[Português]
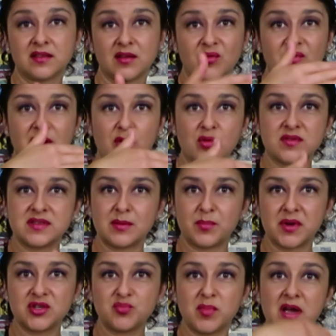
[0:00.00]
Então vai cozer a
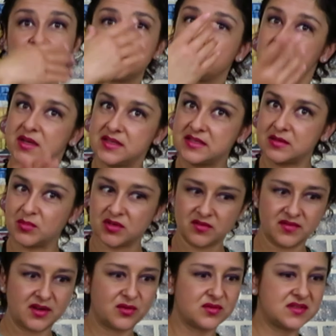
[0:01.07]
parte de baixo, a parte de cima
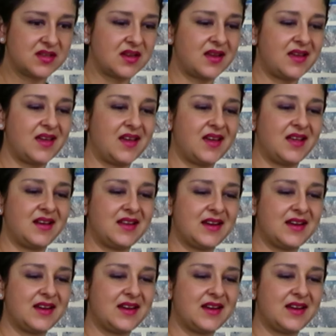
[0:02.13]
não vai cozer é,